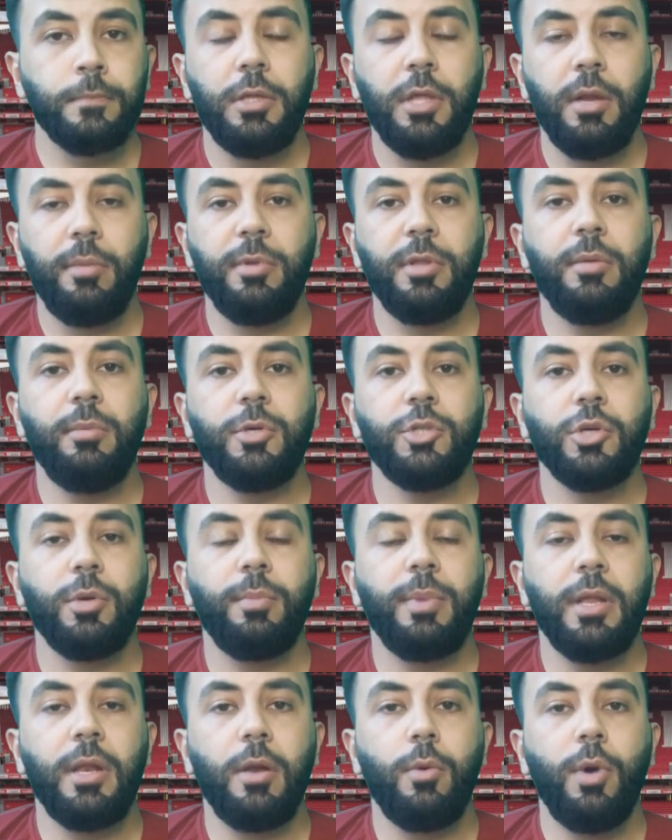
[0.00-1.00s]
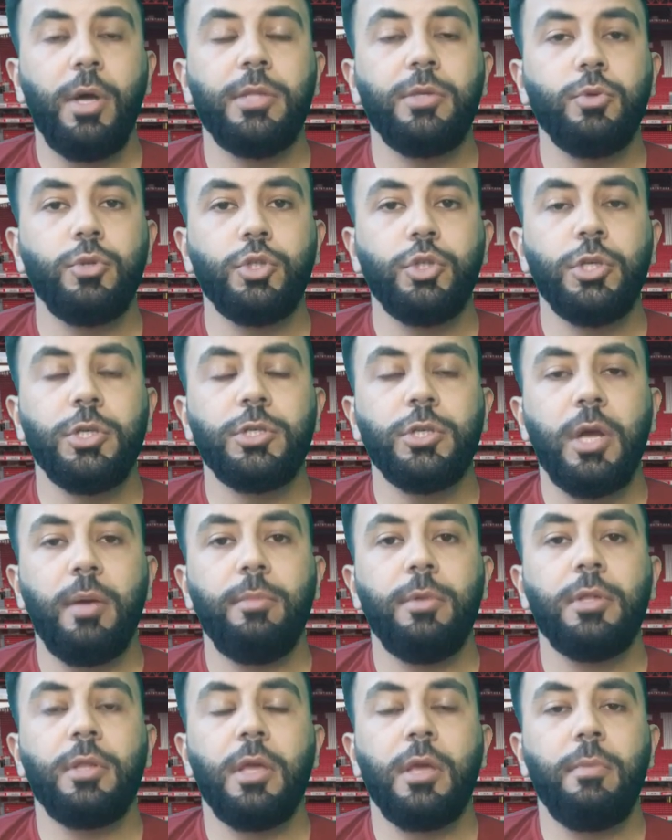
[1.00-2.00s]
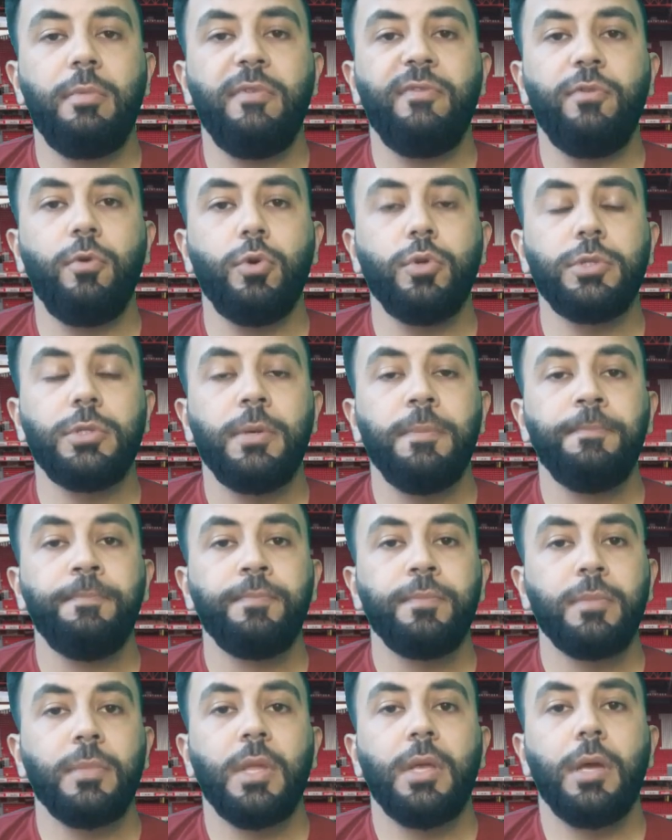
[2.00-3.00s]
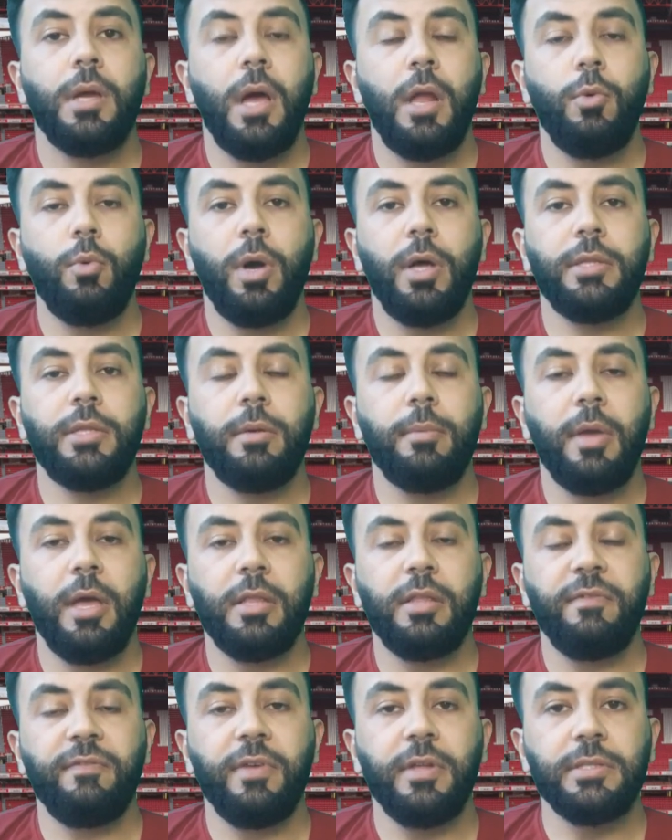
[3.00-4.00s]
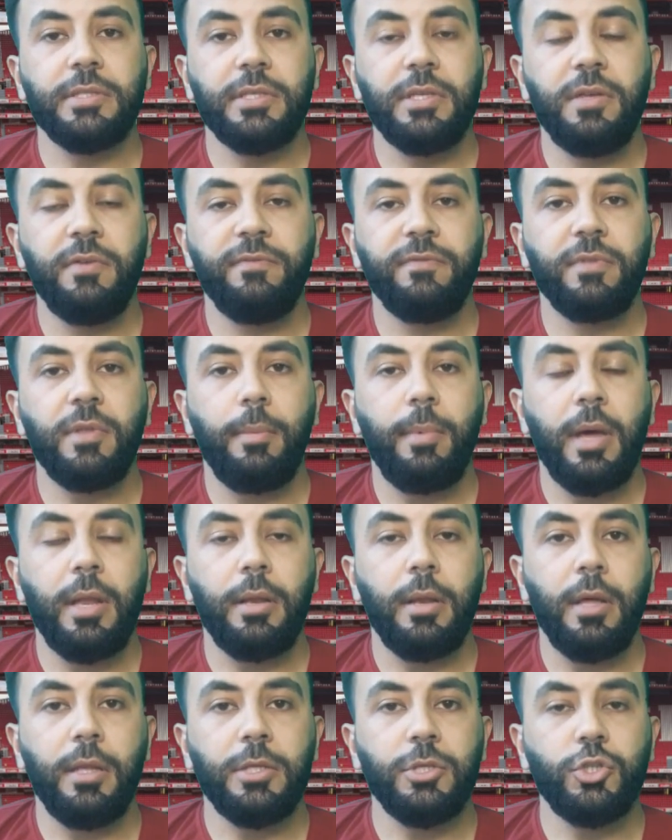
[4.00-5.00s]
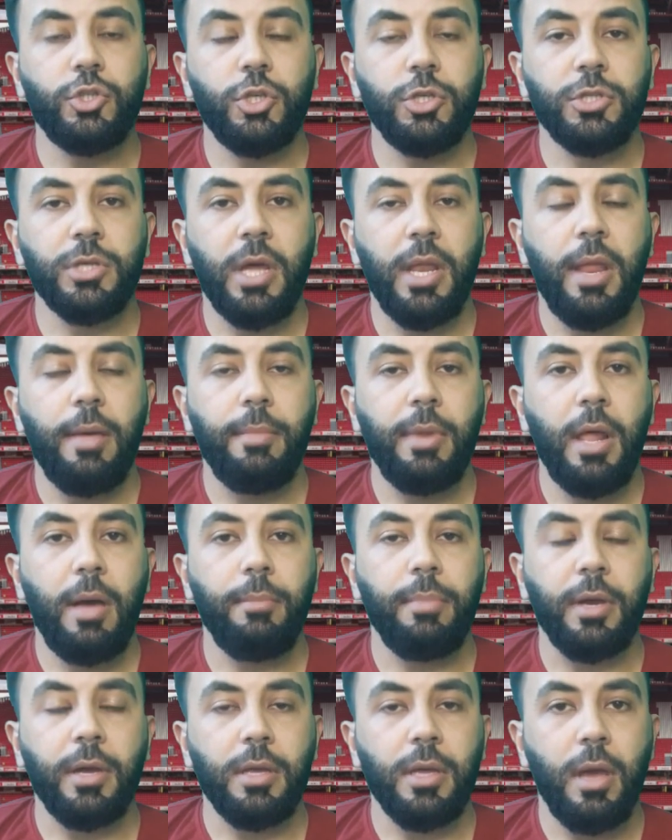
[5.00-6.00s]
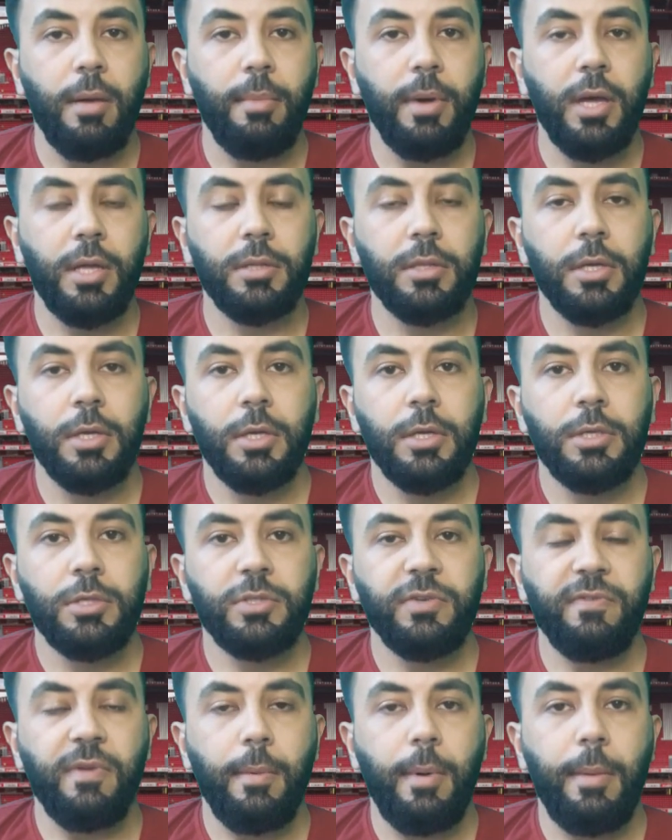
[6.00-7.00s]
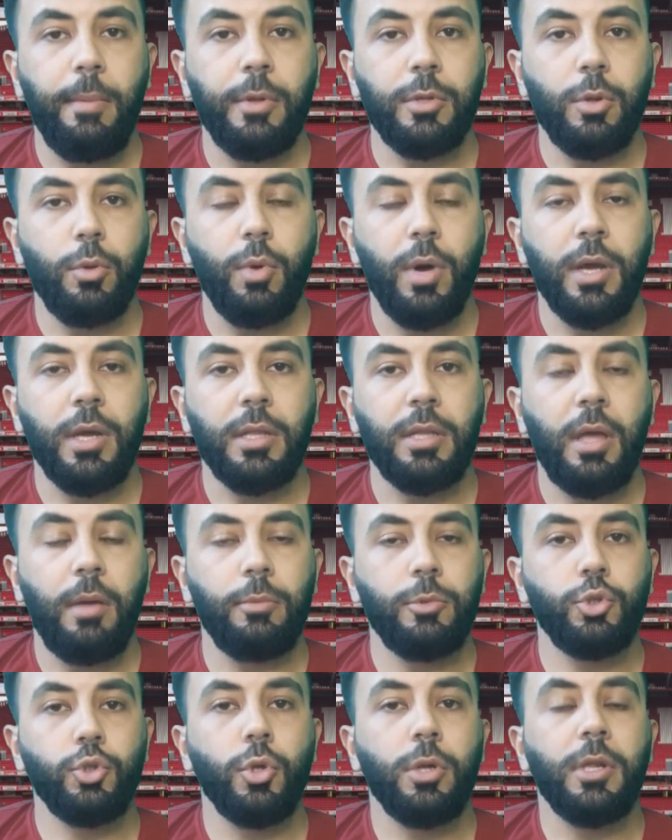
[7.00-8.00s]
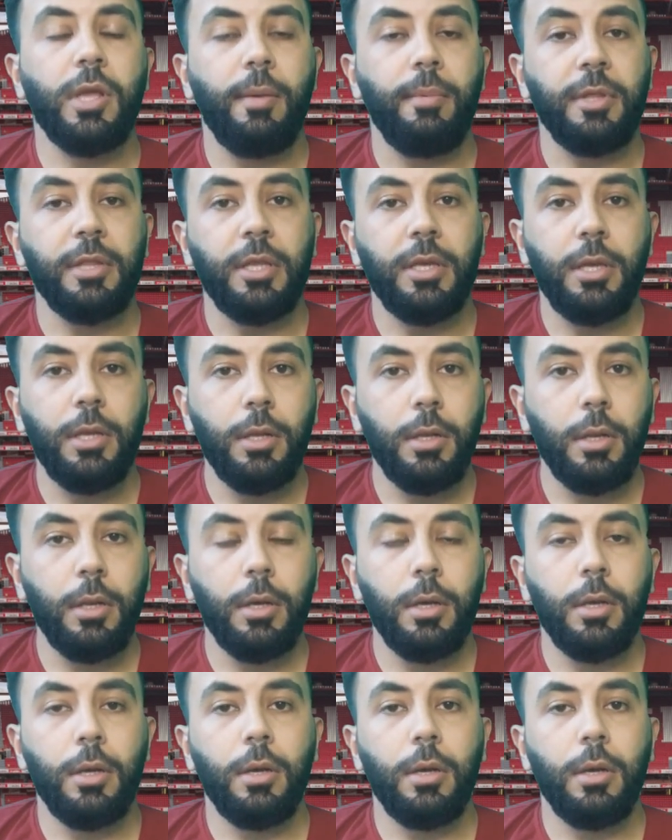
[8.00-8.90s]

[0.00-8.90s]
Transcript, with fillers: ديربي دمشق بين الوحده والجيش عم ينتهي بفوز الوحده بهدف نظيف طبعا نادي الجيش كان عم يلعب بغيابات شفنا محمد الواكد عم ينزل كبديل